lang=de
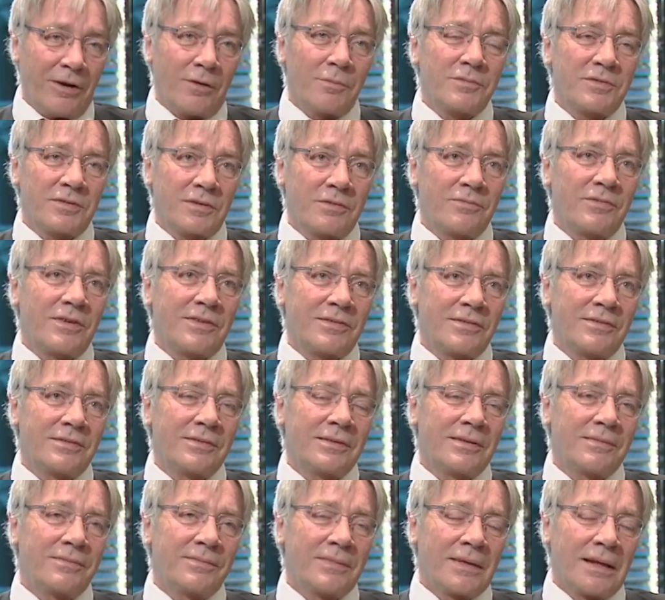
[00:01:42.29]
um zu wissen,
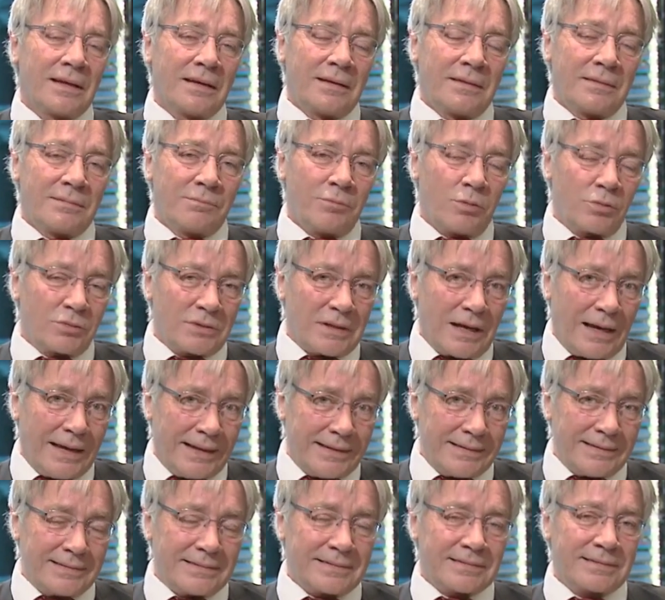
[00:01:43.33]
Punkt
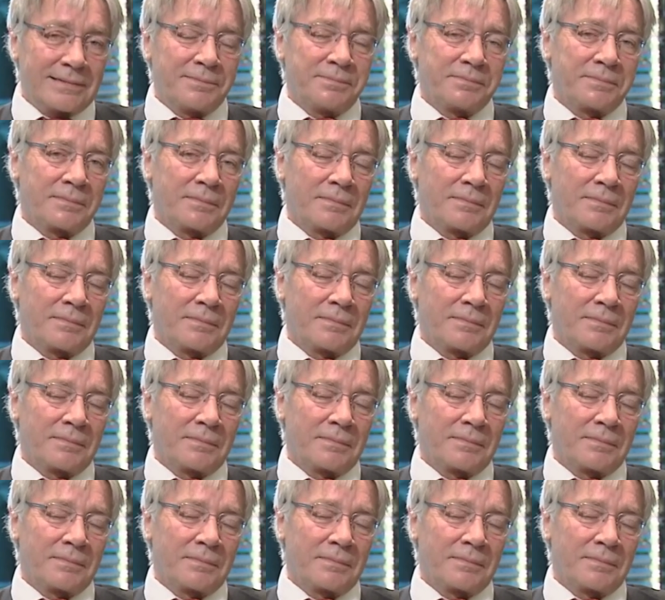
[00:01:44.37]
1,